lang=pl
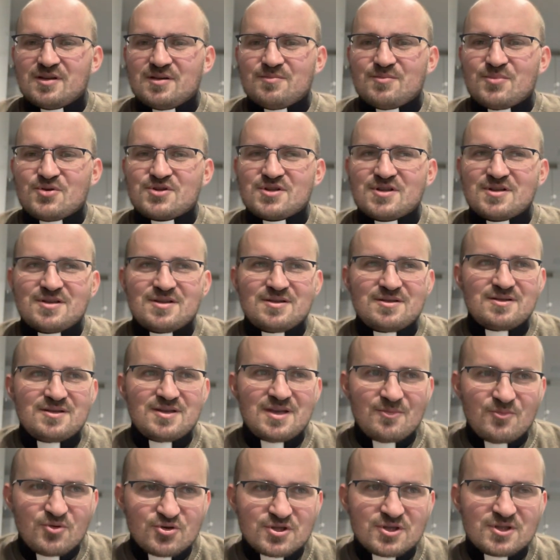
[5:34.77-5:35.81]
Może
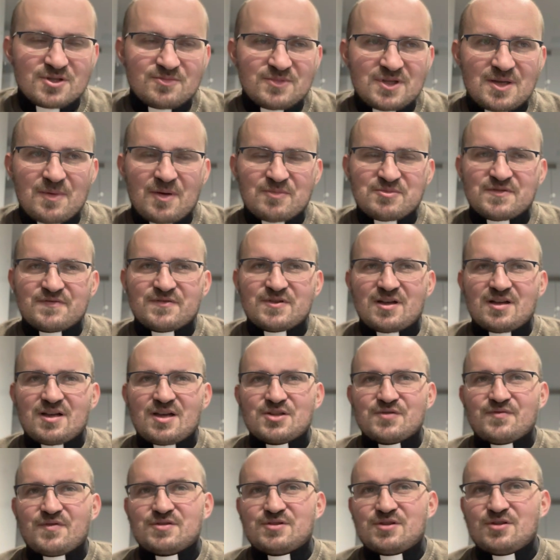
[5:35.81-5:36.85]
nie muszę, nie mam się w to
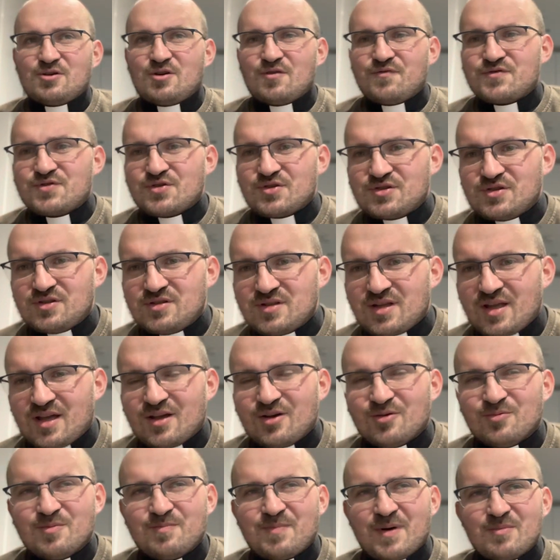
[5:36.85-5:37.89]
angażować, tylko w coś
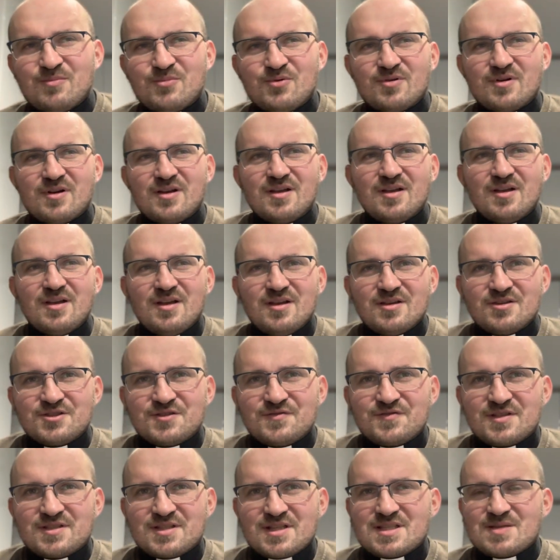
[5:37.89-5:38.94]
innego, bo Pan Bóg
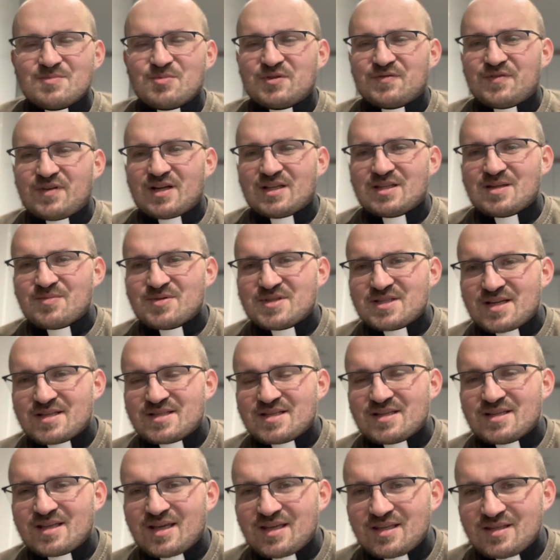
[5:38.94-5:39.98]
rzeczywiście czasem otwiera nam
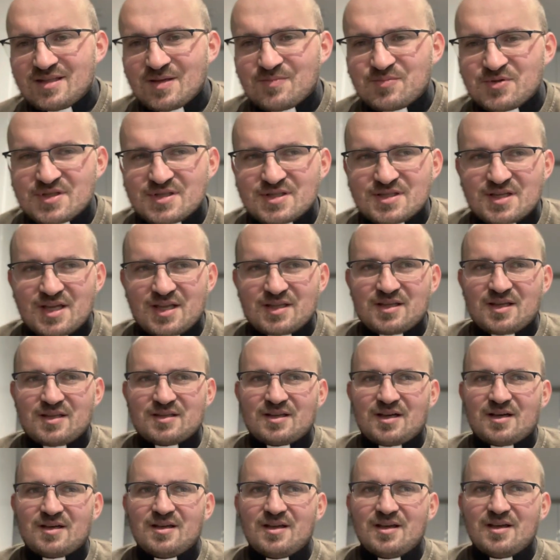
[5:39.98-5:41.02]
serce na inne przestrzenie,
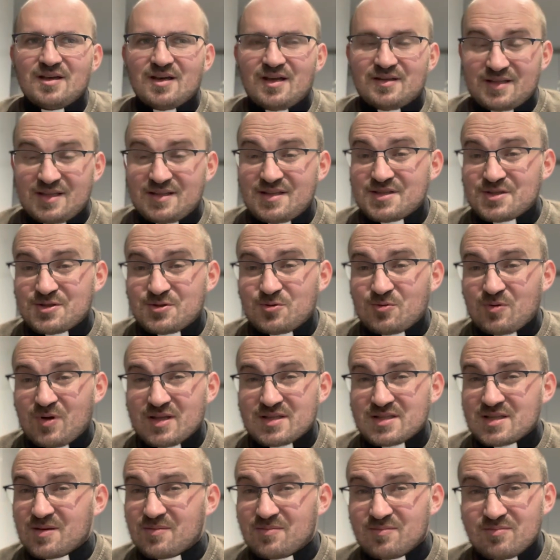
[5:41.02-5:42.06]
na, na inne
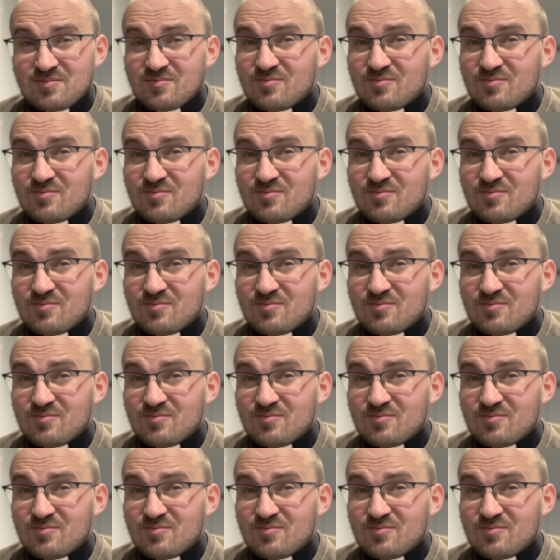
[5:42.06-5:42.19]
sytuacje.